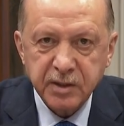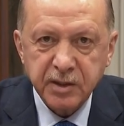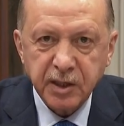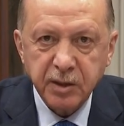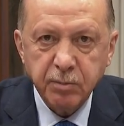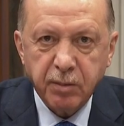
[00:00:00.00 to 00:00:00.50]

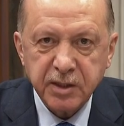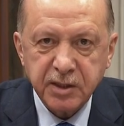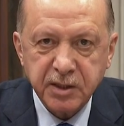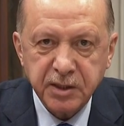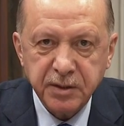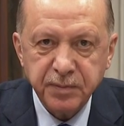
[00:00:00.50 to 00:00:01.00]
Sayın
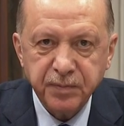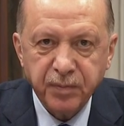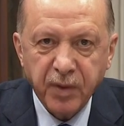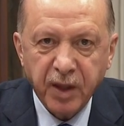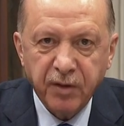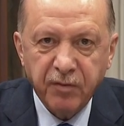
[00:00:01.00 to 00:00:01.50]
Musk'ı
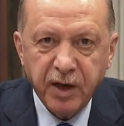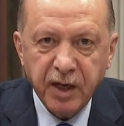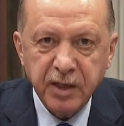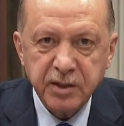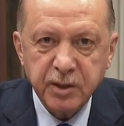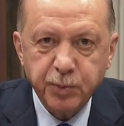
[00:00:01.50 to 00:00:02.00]

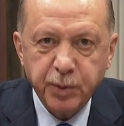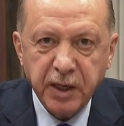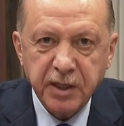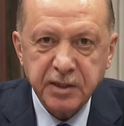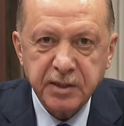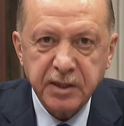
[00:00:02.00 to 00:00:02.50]
ve
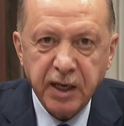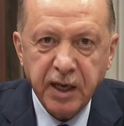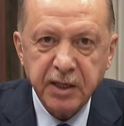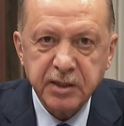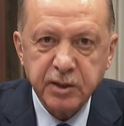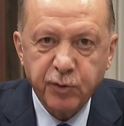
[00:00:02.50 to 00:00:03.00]

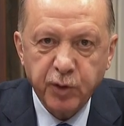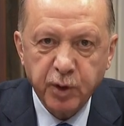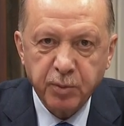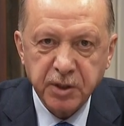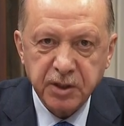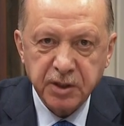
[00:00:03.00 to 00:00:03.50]
SpaceX
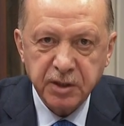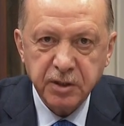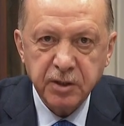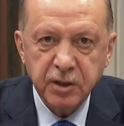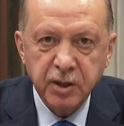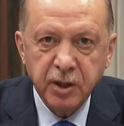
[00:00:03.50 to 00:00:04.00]

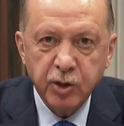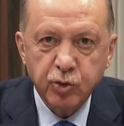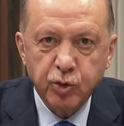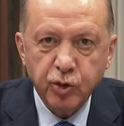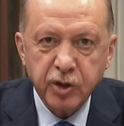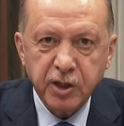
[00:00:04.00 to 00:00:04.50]
firmasını
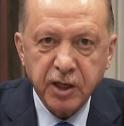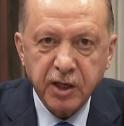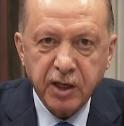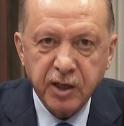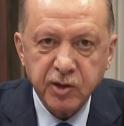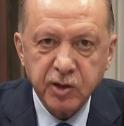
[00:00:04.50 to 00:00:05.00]
Türkiye
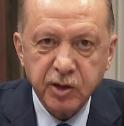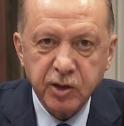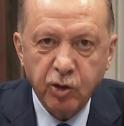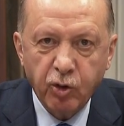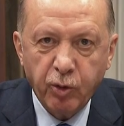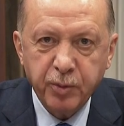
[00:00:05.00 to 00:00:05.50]

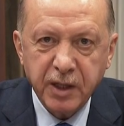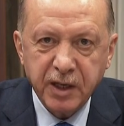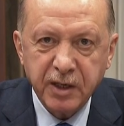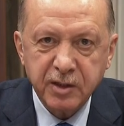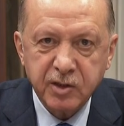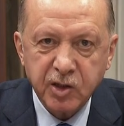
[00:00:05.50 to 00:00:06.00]
karşıtı
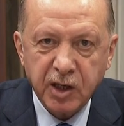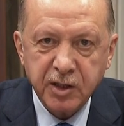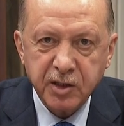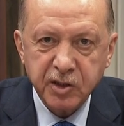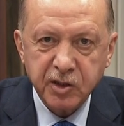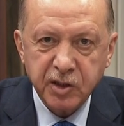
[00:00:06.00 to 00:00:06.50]
lobilerin
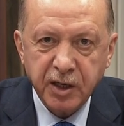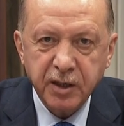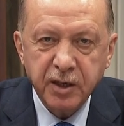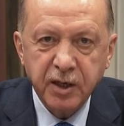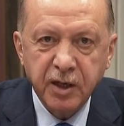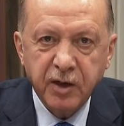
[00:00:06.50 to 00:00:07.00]

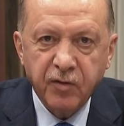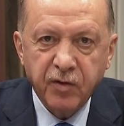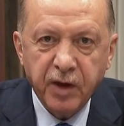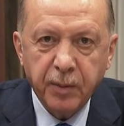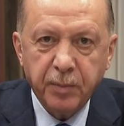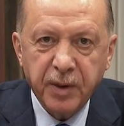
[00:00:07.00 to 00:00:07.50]
şantajına
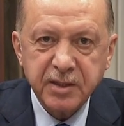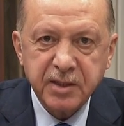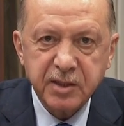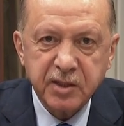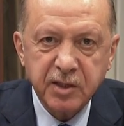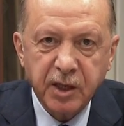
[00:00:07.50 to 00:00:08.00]
ve
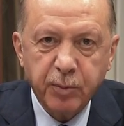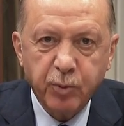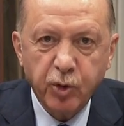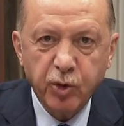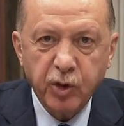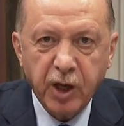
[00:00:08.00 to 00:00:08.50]
baskısına
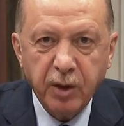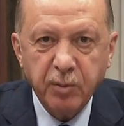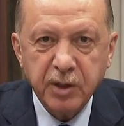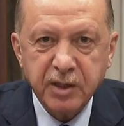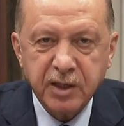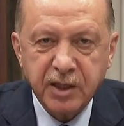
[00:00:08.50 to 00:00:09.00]
boyun
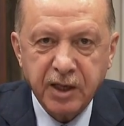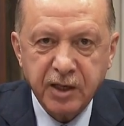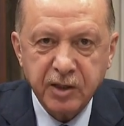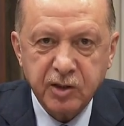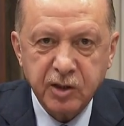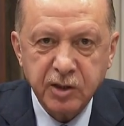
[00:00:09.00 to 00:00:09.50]

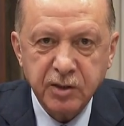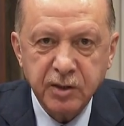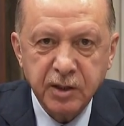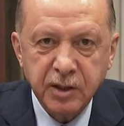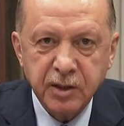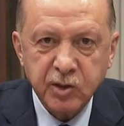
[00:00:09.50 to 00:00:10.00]
eğmedikleri için
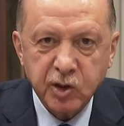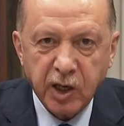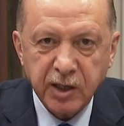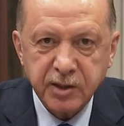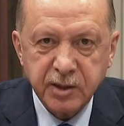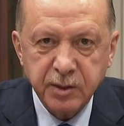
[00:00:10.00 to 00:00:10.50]

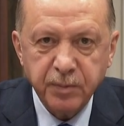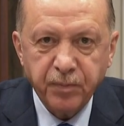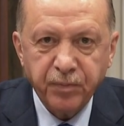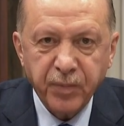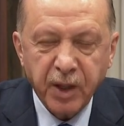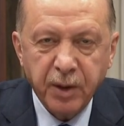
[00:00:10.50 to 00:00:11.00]
şahsım
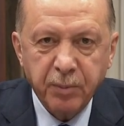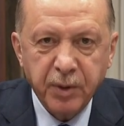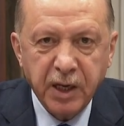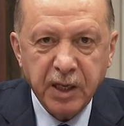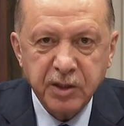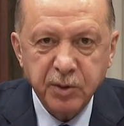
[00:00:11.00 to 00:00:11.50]

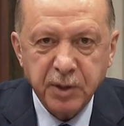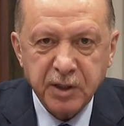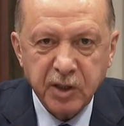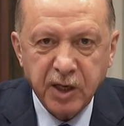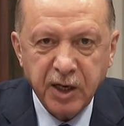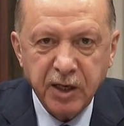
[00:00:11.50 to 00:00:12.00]
milletim
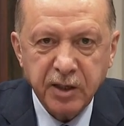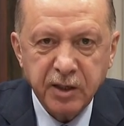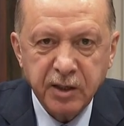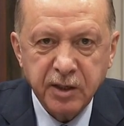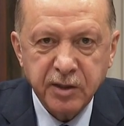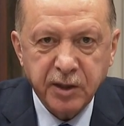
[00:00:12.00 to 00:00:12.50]
adına
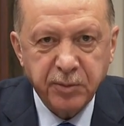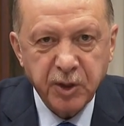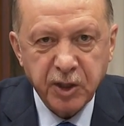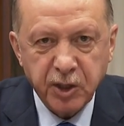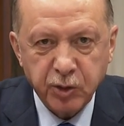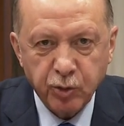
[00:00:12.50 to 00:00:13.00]

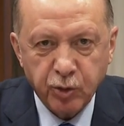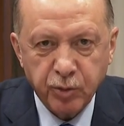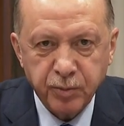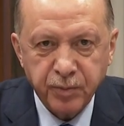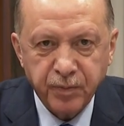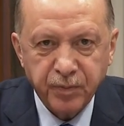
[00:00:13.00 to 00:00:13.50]
tebrik
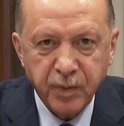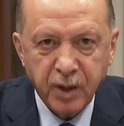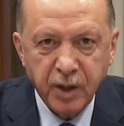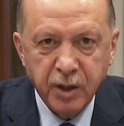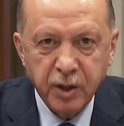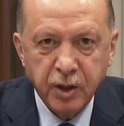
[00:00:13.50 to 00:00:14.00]
ediyorum.
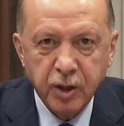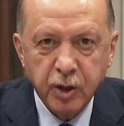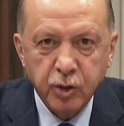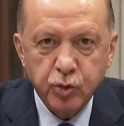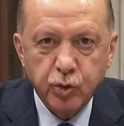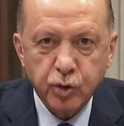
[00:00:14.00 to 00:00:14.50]

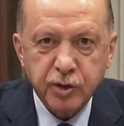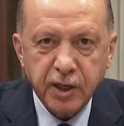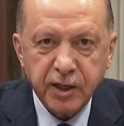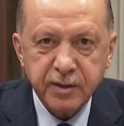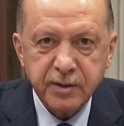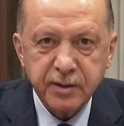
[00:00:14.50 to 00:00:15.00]

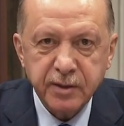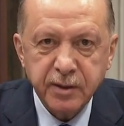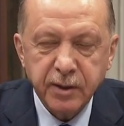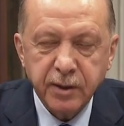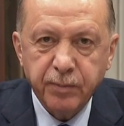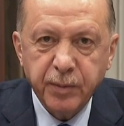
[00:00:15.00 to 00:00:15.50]
TürkSat
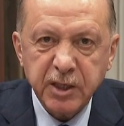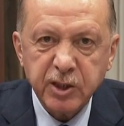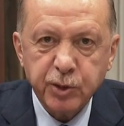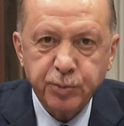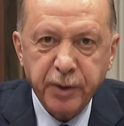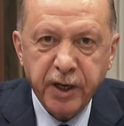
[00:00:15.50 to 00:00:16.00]

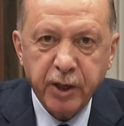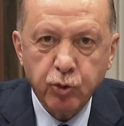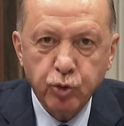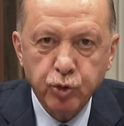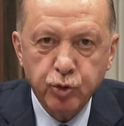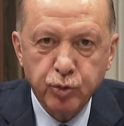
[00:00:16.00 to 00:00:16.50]

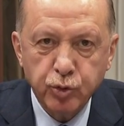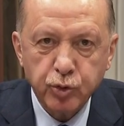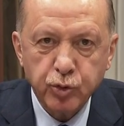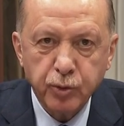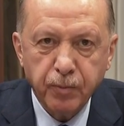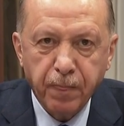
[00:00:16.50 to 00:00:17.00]
5B
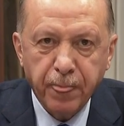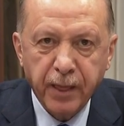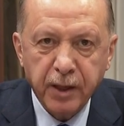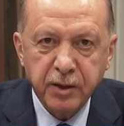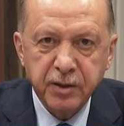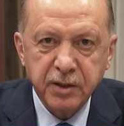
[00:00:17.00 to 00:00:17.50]
uydumuz
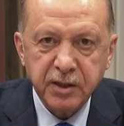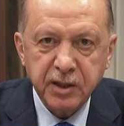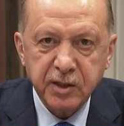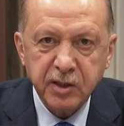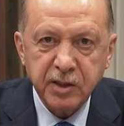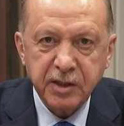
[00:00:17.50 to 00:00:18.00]

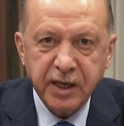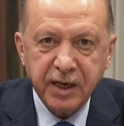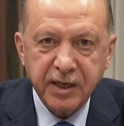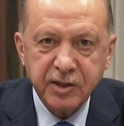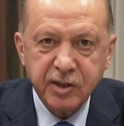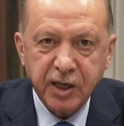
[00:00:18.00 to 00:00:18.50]
42
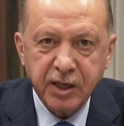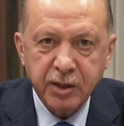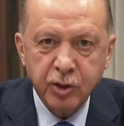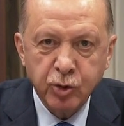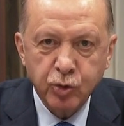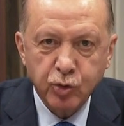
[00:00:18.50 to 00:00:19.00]

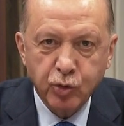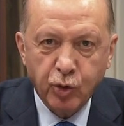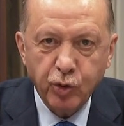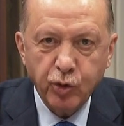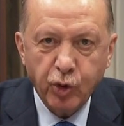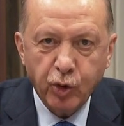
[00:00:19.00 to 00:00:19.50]
derece
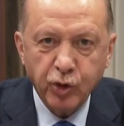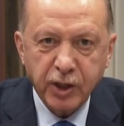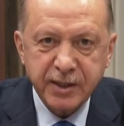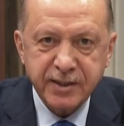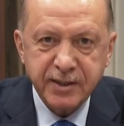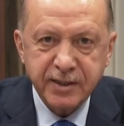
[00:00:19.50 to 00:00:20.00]
doğu
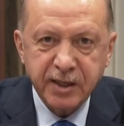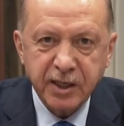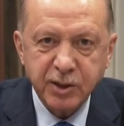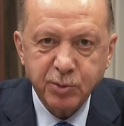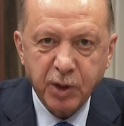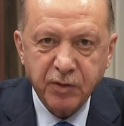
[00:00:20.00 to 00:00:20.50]
yörüngesinde
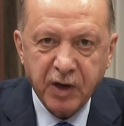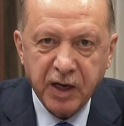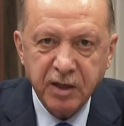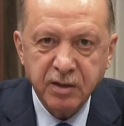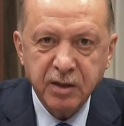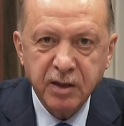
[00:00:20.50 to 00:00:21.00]
hizmet
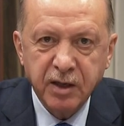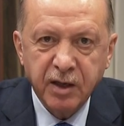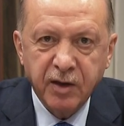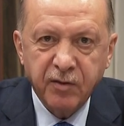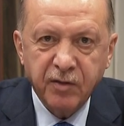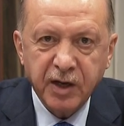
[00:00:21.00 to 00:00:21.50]
veren
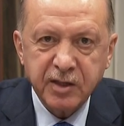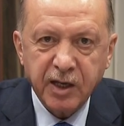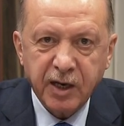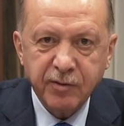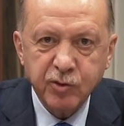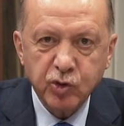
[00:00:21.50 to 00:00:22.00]
ve
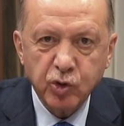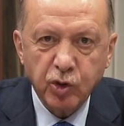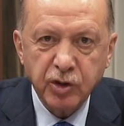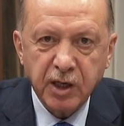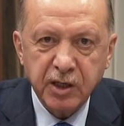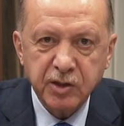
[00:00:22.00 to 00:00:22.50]
televizyon
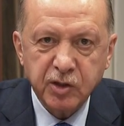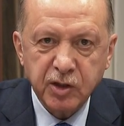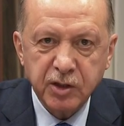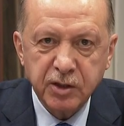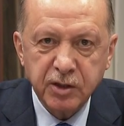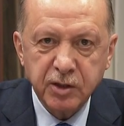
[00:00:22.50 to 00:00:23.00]

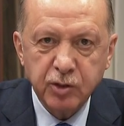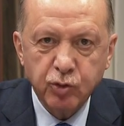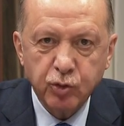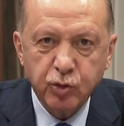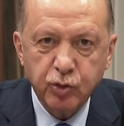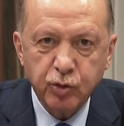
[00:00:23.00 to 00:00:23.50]
yayıncılığının
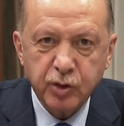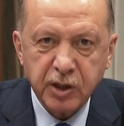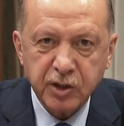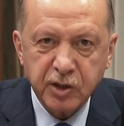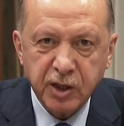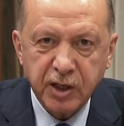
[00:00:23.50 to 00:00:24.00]
yükünü
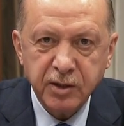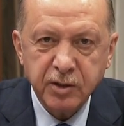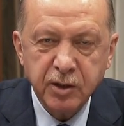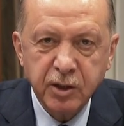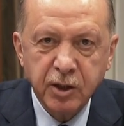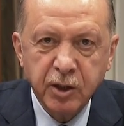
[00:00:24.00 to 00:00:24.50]
taşıyan
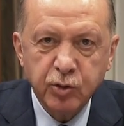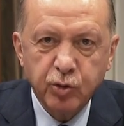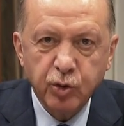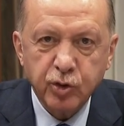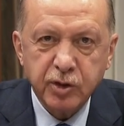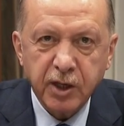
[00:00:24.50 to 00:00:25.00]

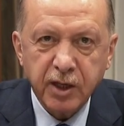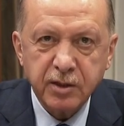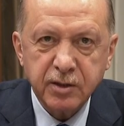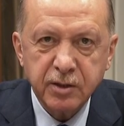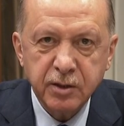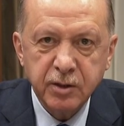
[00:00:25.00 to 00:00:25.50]

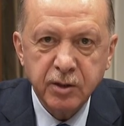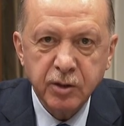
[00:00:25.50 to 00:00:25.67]
TürkSat